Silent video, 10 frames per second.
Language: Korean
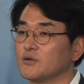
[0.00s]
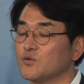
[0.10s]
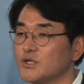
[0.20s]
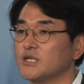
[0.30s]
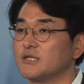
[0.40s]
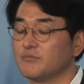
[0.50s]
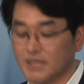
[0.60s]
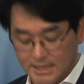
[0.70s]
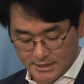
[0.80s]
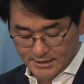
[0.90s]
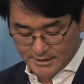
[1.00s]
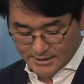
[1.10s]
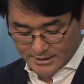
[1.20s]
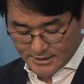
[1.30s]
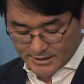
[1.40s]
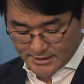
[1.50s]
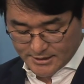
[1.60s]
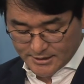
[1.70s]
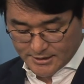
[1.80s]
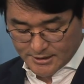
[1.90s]
솔직히 있습니다.
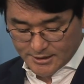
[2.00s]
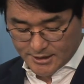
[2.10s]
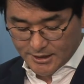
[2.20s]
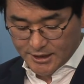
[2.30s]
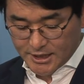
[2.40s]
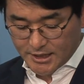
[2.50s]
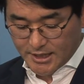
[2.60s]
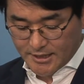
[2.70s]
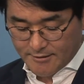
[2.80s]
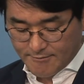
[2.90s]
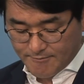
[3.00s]
증인 채택